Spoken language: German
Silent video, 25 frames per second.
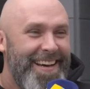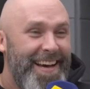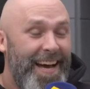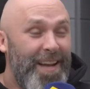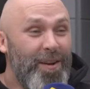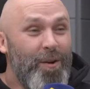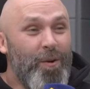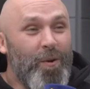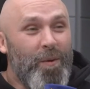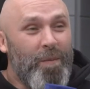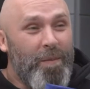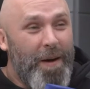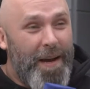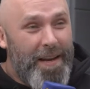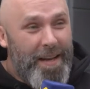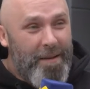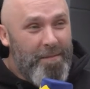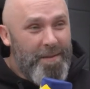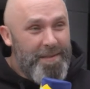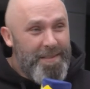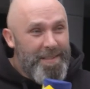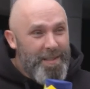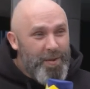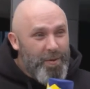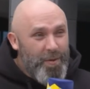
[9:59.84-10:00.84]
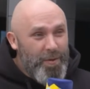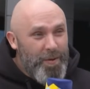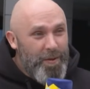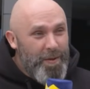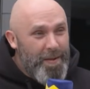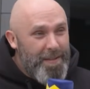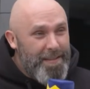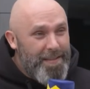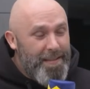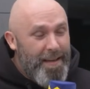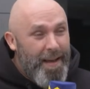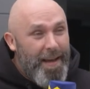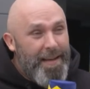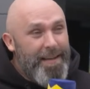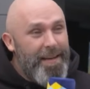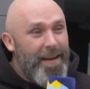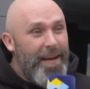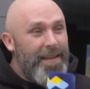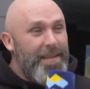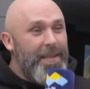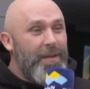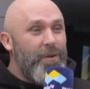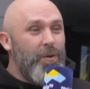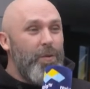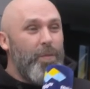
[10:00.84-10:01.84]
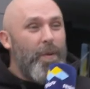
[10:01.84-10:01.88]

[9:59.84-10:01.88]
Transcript: Hallo, mein Name ist Nico Hüls, aka Nico